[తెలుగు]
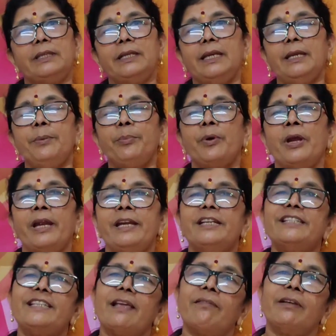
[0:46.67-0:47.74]
త్రీ
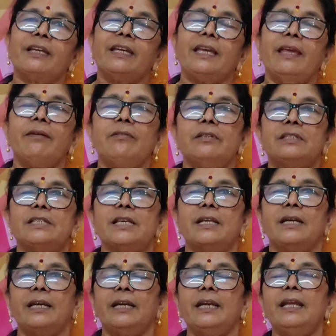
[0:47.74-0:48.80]
పాయింట్ సెవెన్ కే
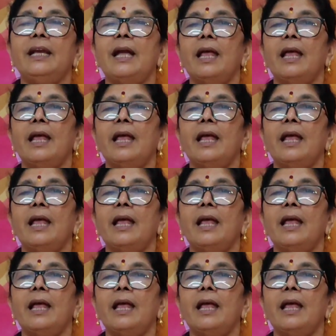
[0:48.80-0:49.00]
వచ్చారండి